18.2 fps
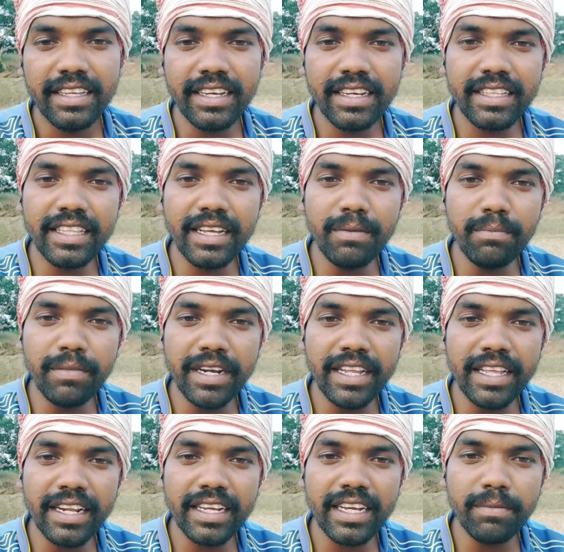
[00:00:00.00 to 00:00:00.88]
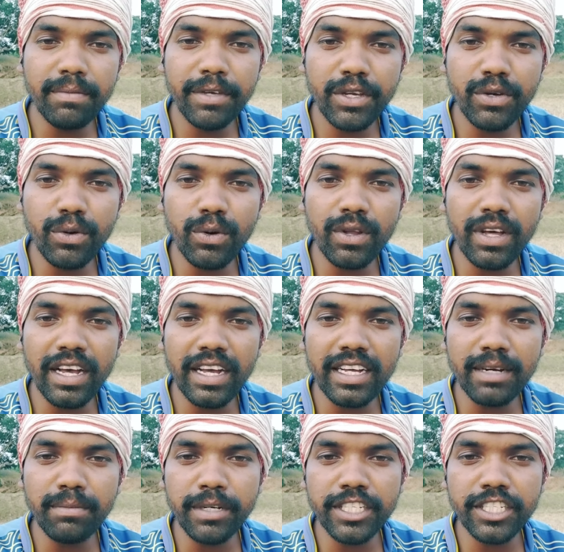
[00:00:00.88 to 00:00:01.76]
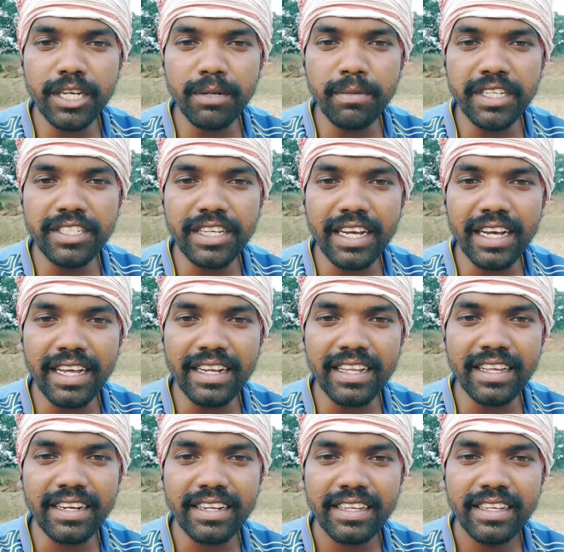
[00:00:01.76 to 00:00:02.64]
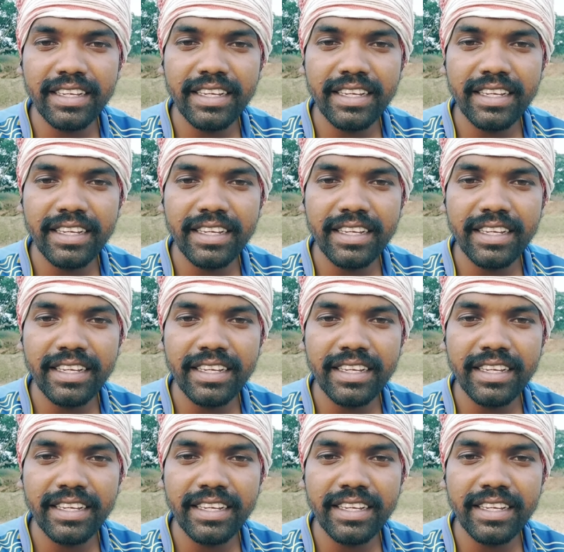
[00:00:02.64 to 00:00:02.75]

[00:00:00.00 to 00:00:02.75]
एकदम मने रकम ही खोड़ा कमच कमच आलर